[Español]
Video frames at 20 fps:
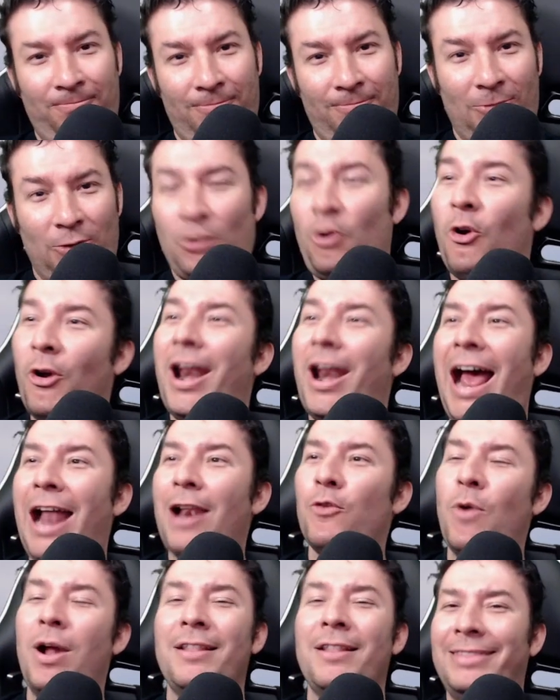con
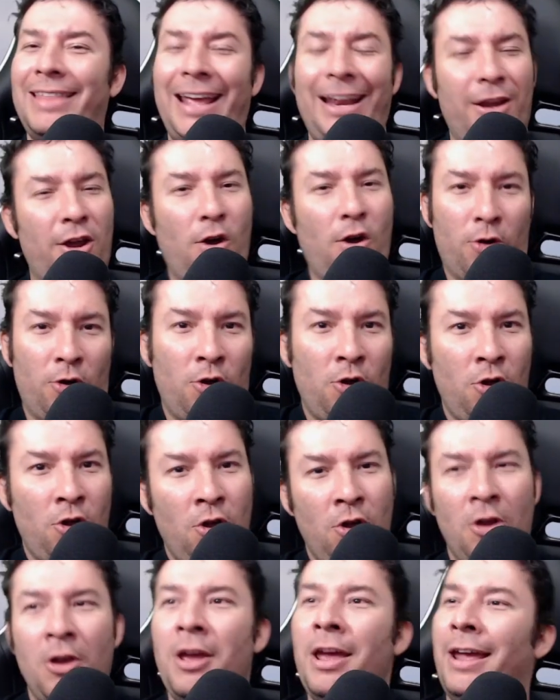algo anterior.
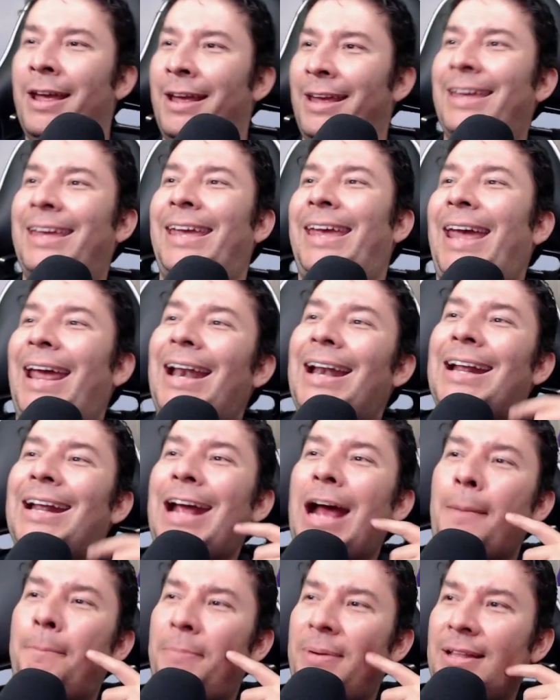Que el
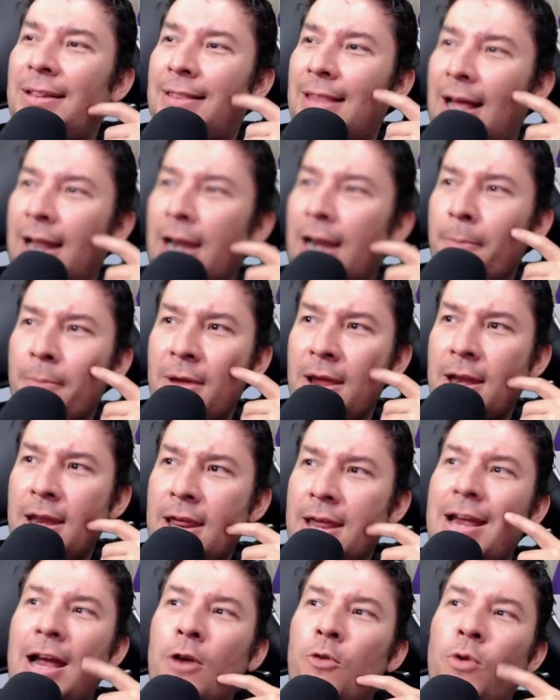Capitán
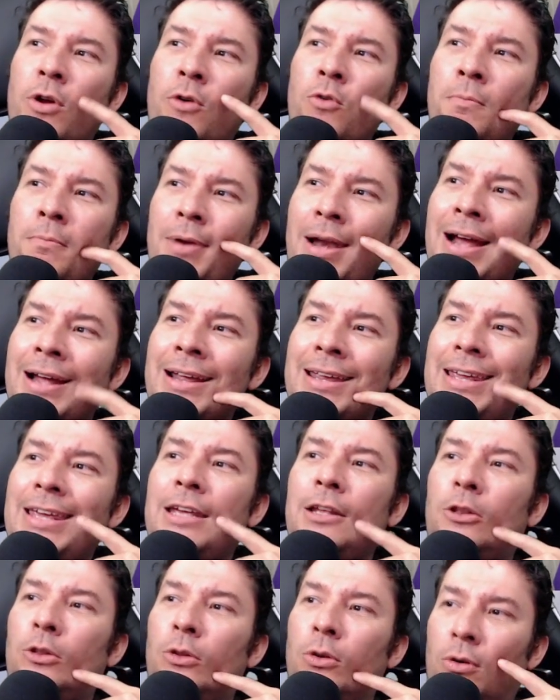América no era un
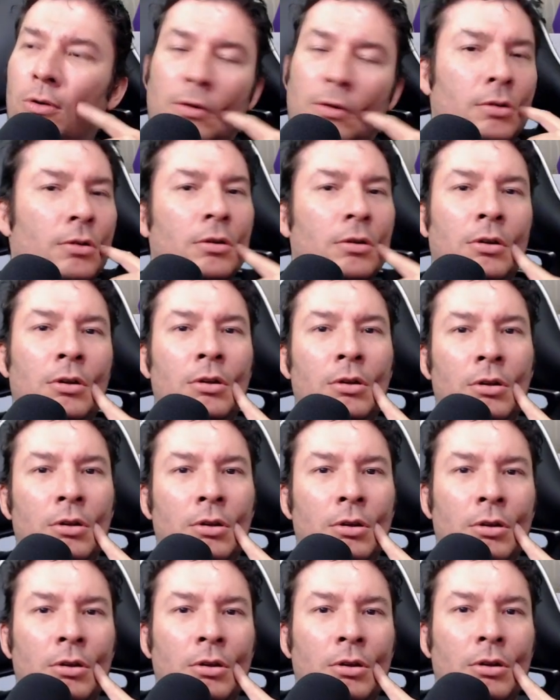blanquito.
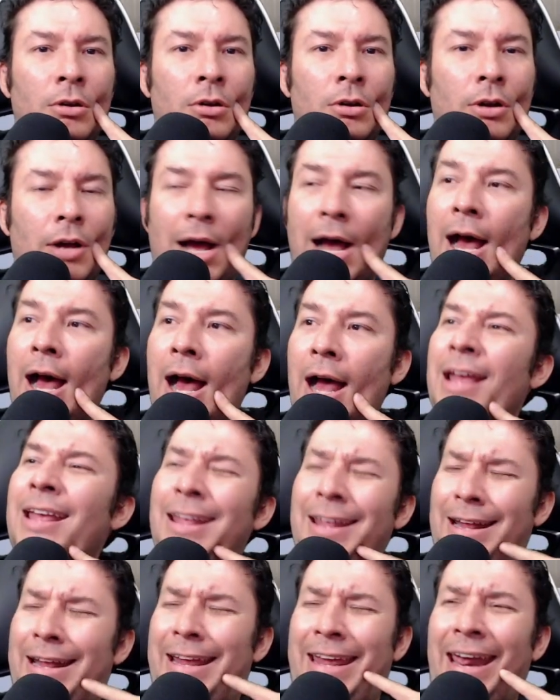Ah,
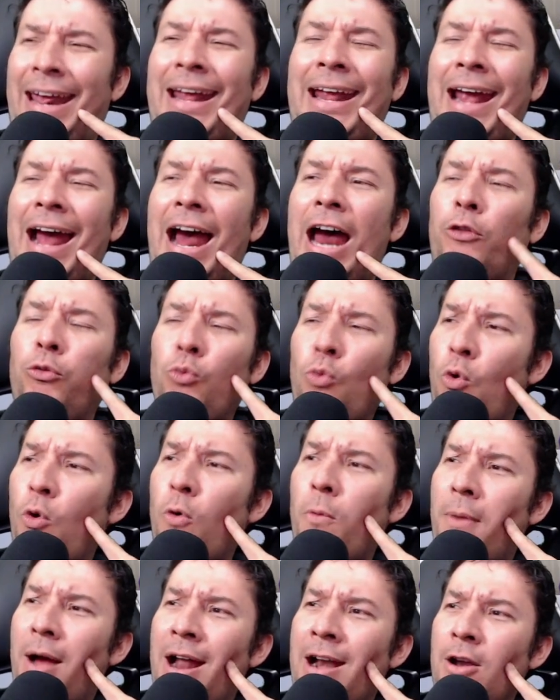que
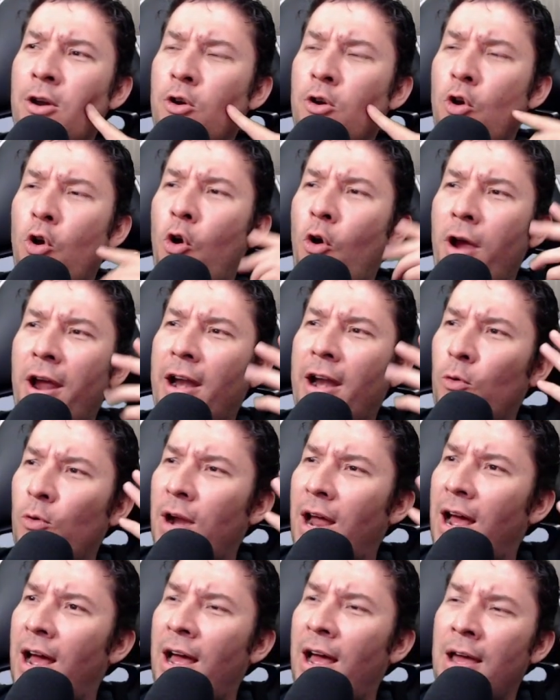Catwoman no era
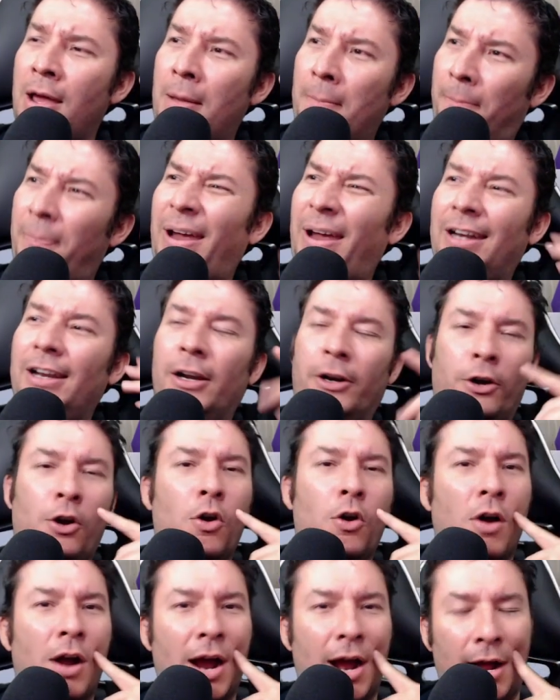una
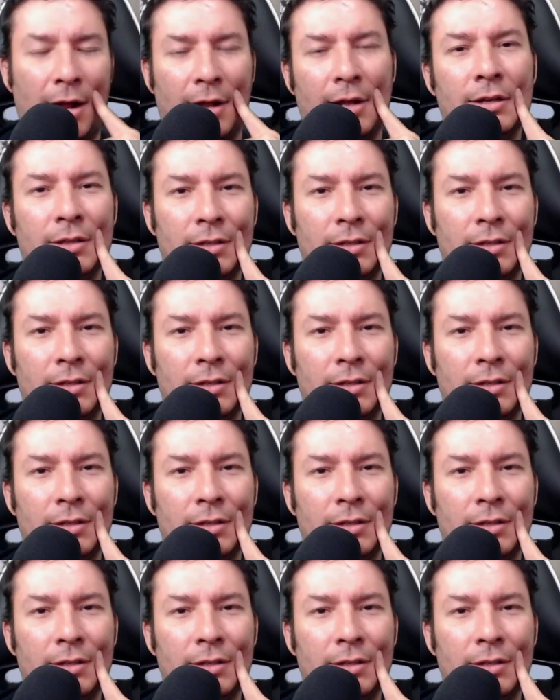pelirroja.